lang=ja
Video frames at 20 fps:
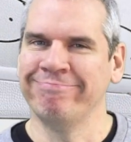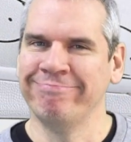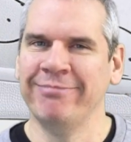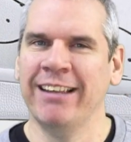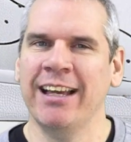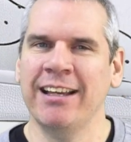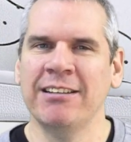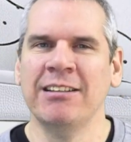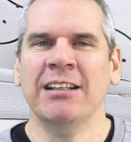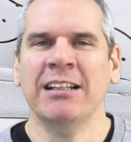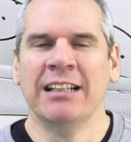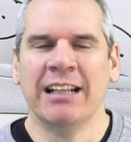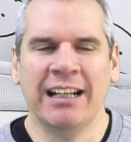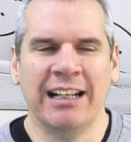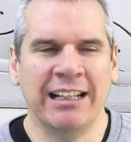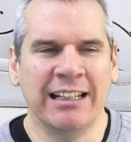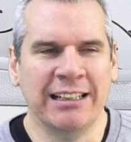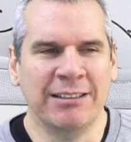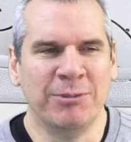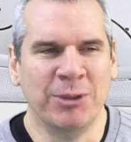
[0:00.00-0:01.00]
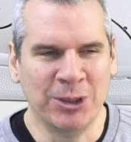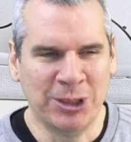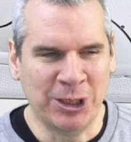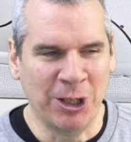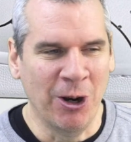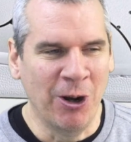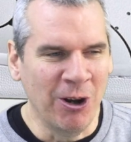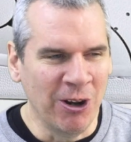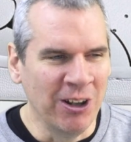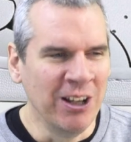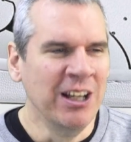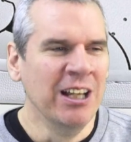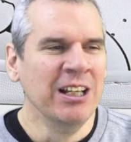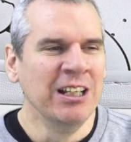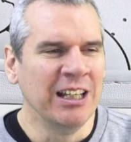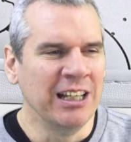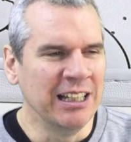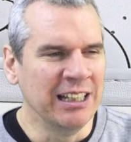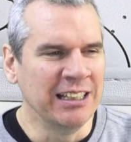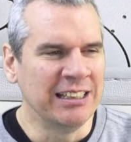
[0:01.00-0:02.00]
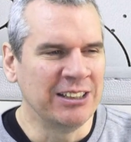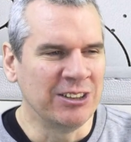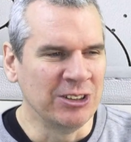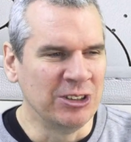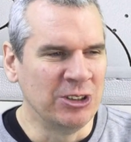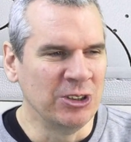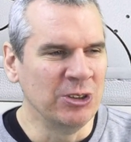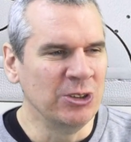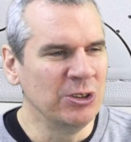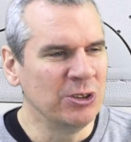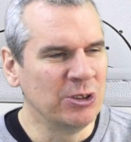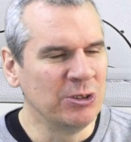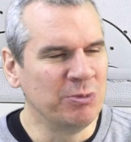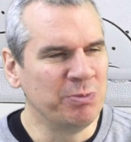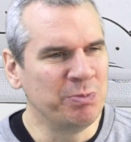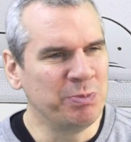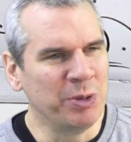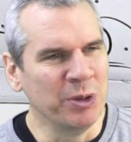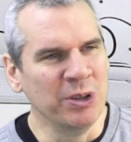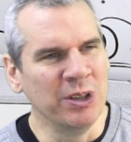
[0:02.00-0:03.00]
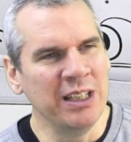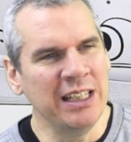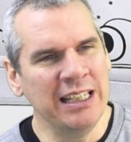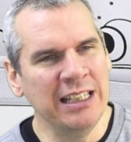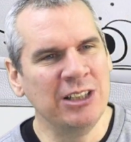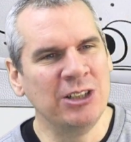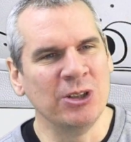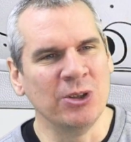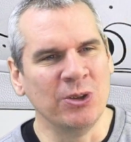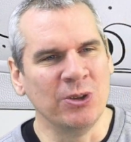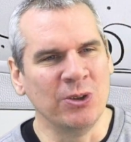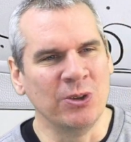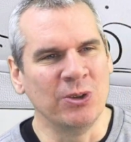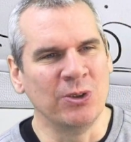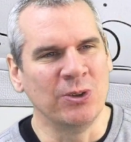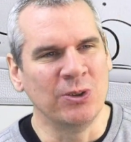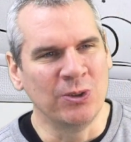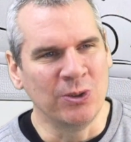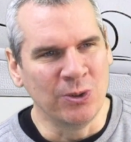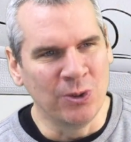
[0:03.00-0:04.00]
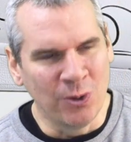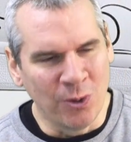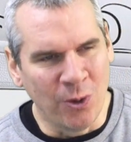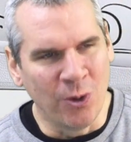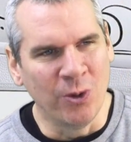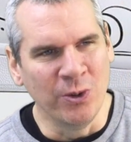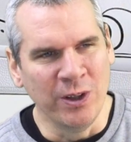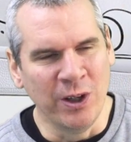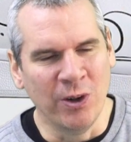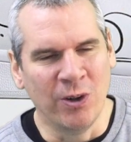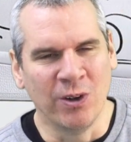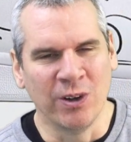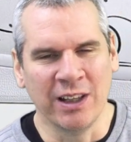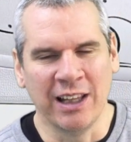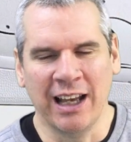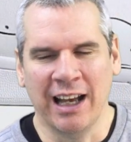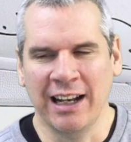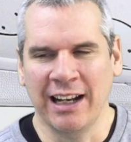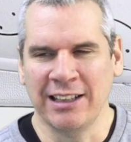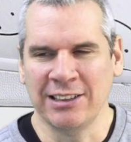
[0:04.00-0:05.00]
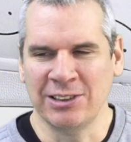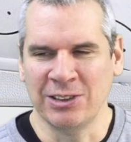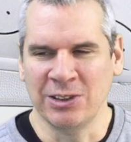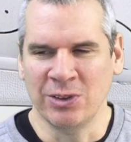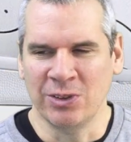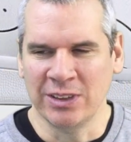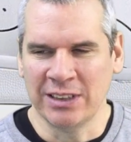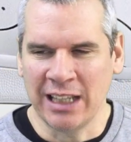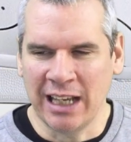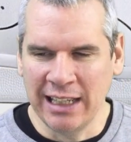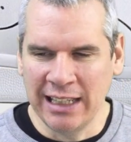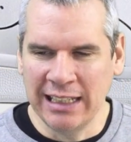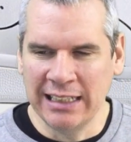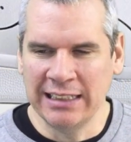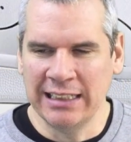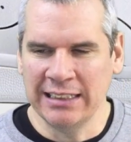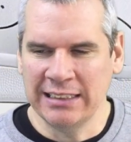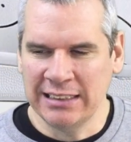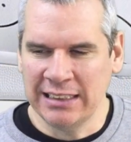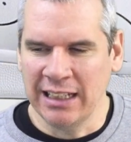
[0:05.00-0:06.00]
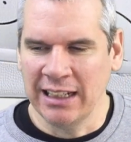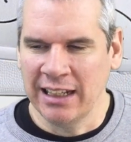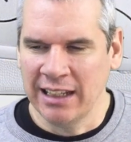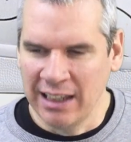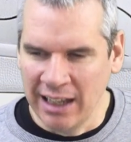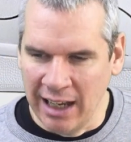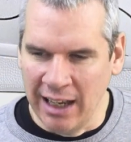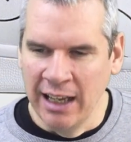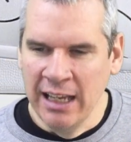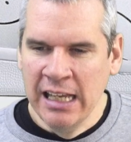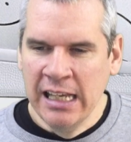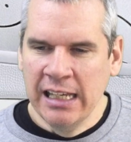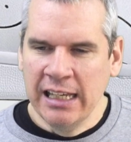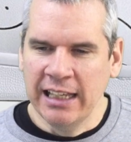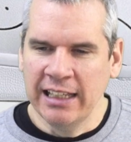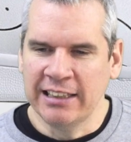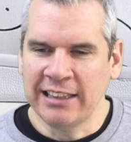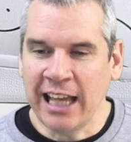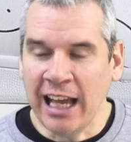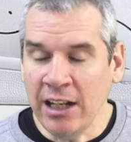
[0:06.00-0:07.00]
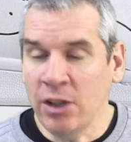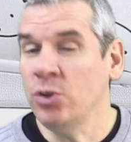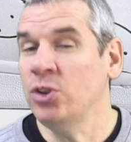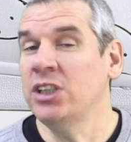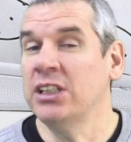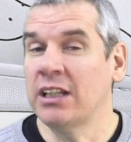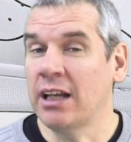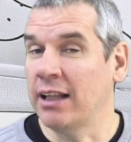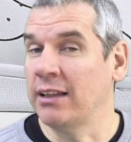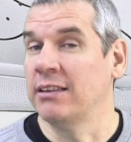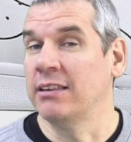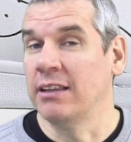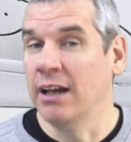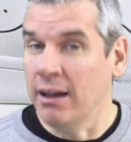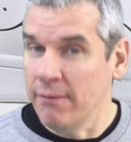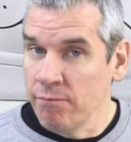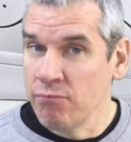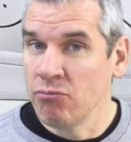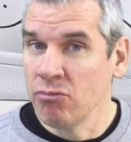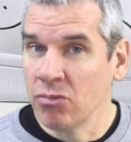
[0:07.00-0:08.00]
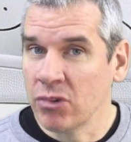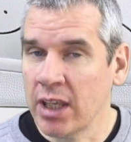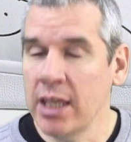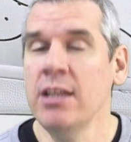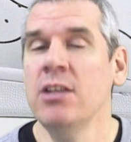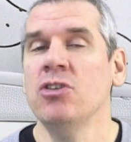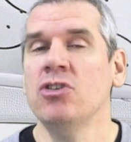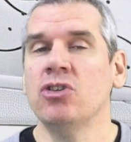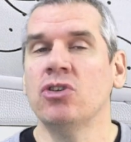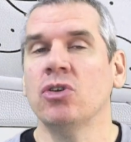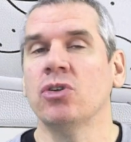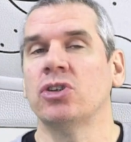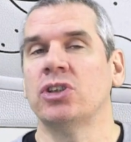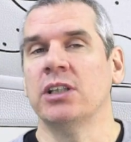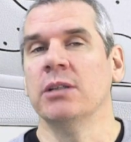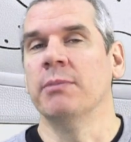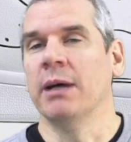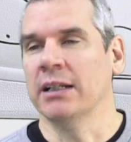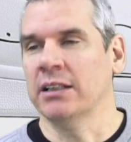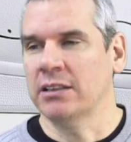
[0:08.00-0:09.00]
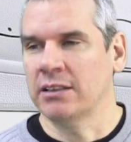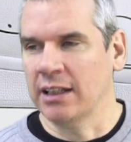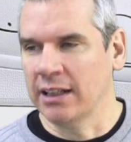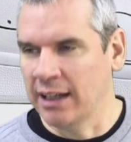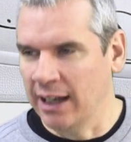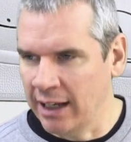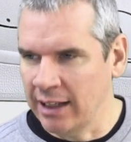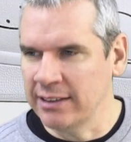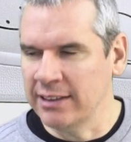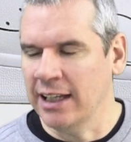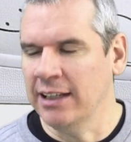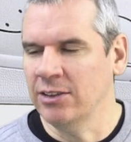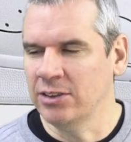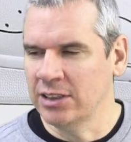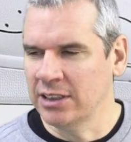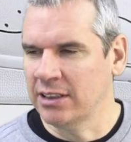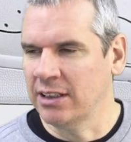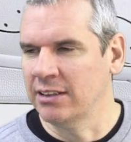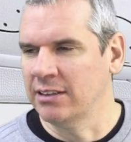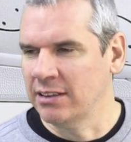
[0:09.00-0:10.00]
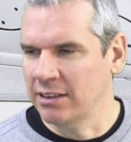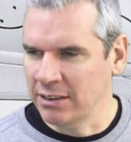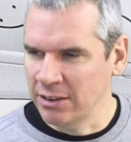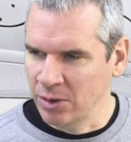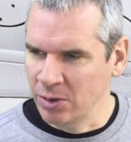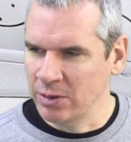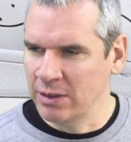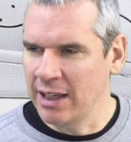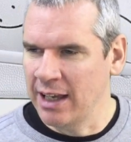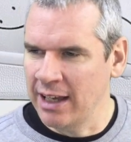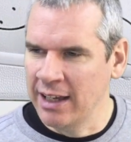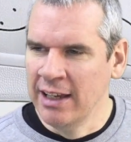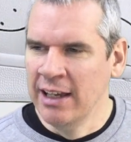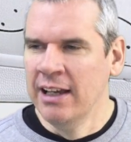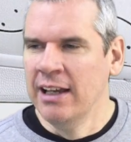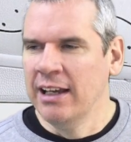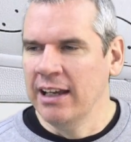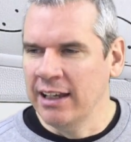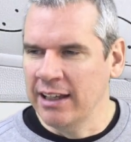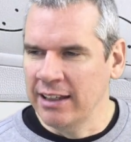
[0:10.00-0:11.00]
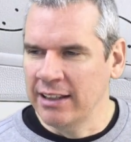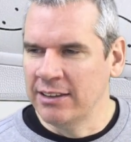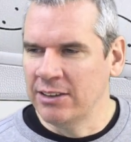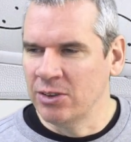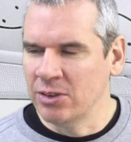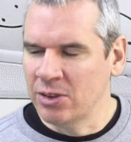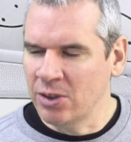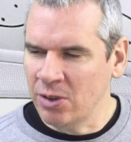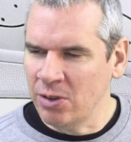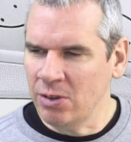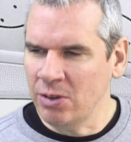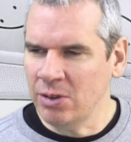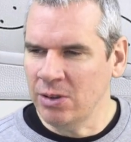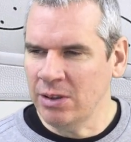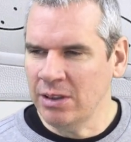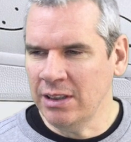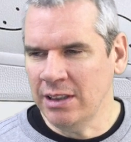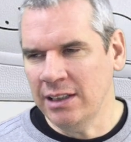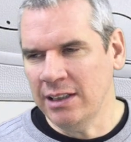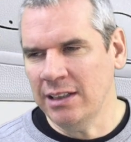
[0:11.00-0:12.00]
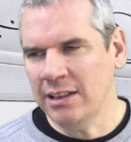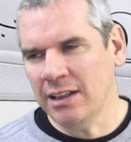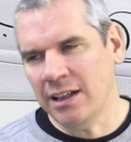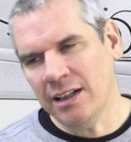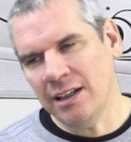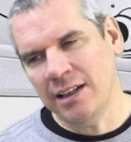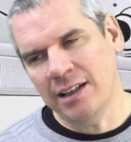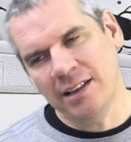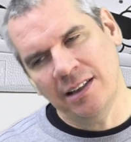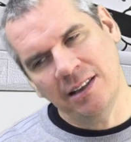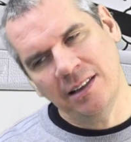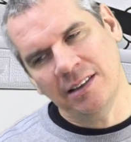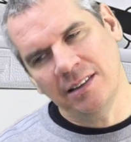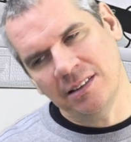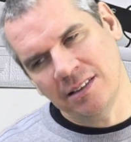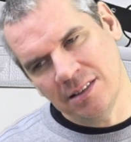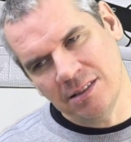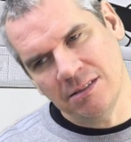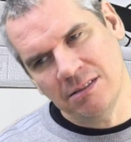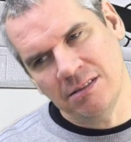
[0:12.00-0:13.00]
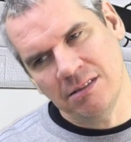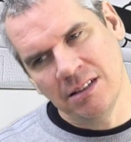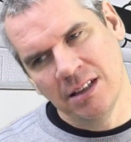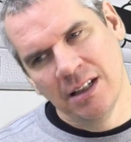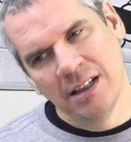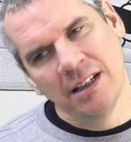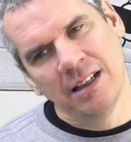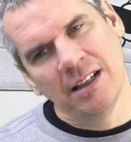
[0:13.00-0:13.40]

ね、もちろん、10分以上を日本語で話すのは大変でしたが、楽しかった。緊張しましたが、楽しかったので、とりあえず、